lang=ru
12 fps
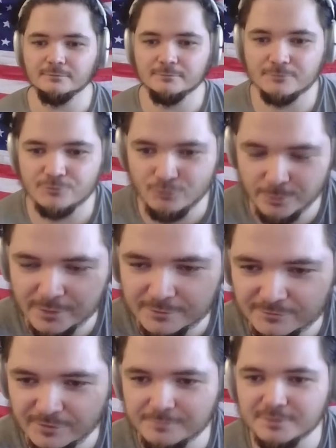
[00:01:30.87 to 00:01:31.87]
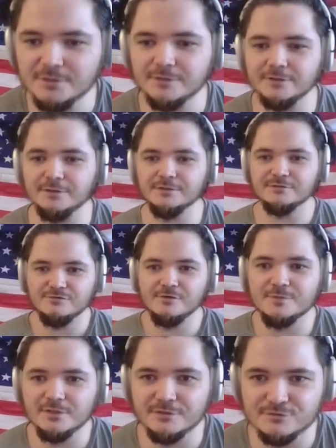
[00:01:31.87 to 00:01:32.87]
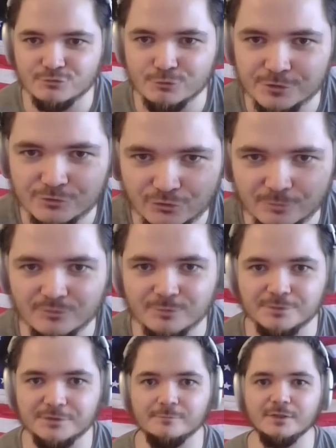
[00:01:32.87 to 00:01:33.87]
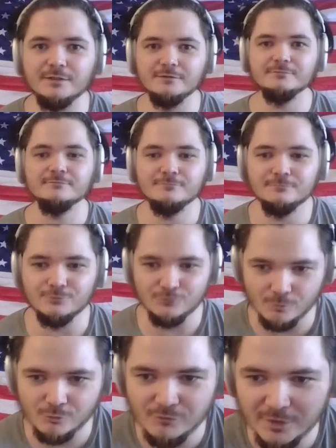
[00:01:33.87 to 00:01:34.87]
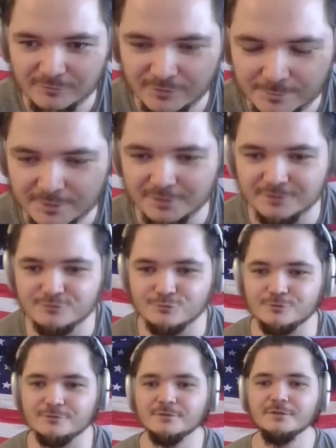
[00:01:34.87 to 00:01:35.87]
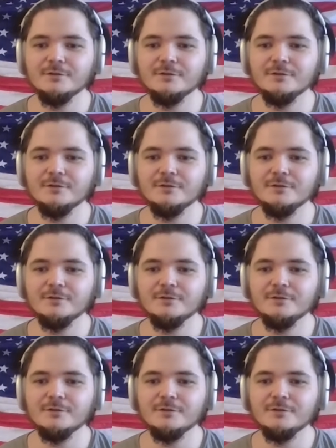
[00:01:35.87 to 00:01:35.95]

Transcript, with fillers: Чхве – это фамилия, и это фамилия Цой, чтобы вы понимали. У него буквально фамилия Цой.